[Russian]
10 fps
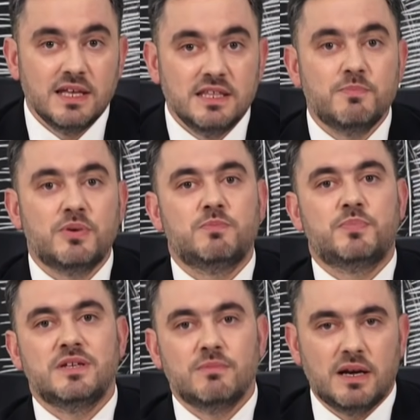не
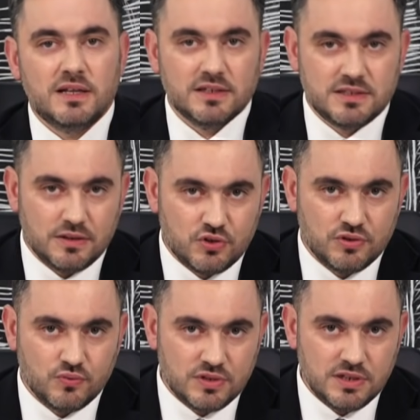предпринимали
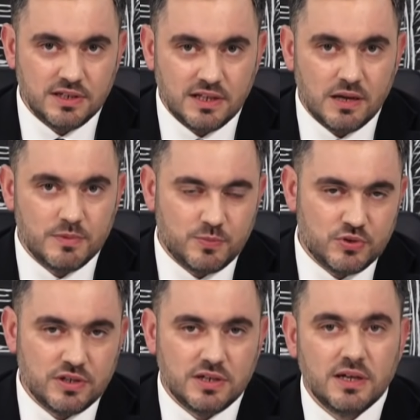достаточно усилий для
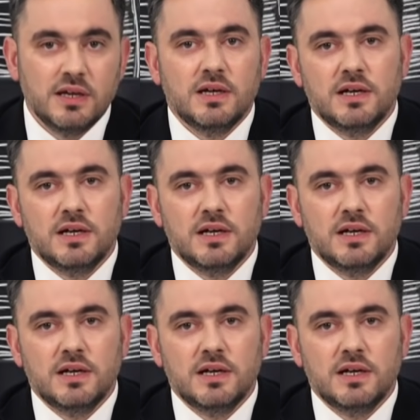обеспечения